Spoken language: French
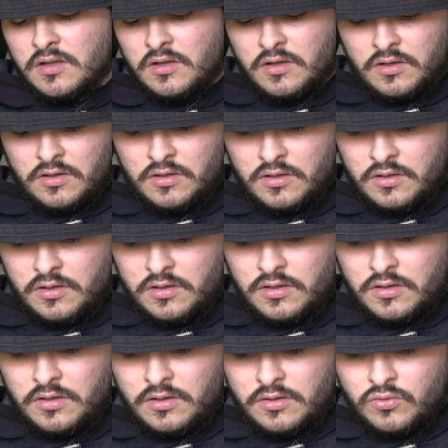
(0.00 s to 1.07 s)

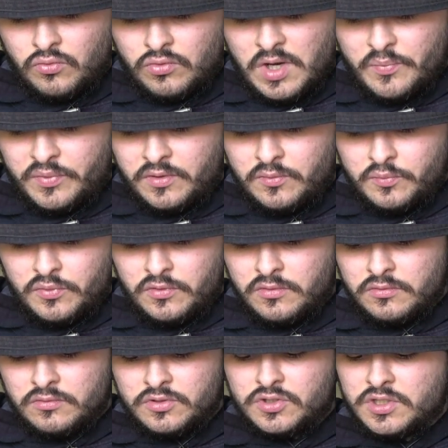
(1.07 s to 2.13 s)
Euh, donc là par exemple,
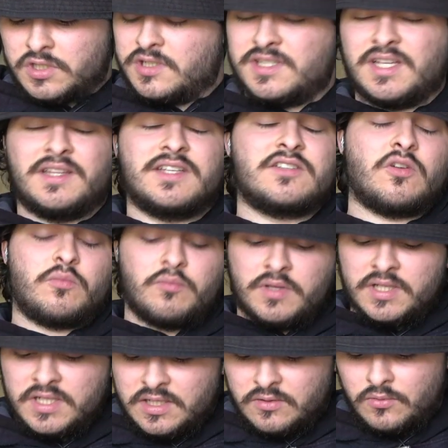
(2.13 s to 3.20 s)
c'est un exemple, mais
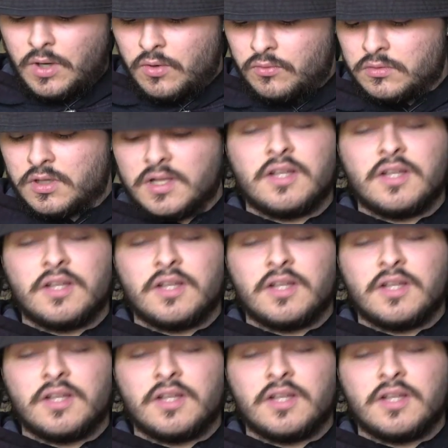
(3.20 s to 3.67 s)
waouh.